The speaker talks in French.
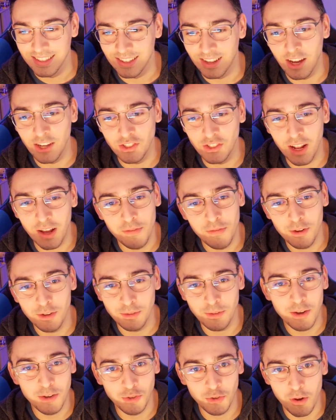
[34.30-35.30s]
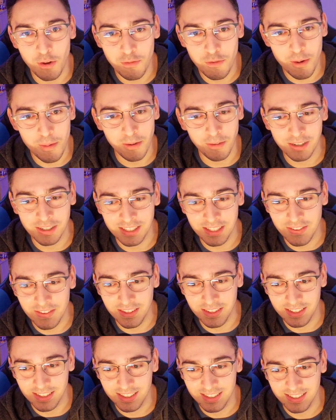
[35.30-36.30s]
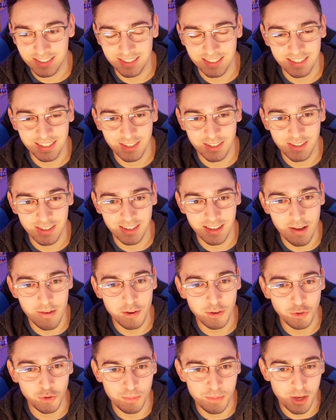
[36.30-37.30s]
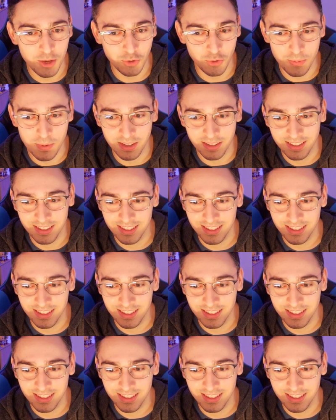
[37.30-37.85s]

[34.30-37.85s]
Ah, j'ai la force. Ouais je suis en forme, en vrai, ça va. En vrai, je suis bien, je suis bien.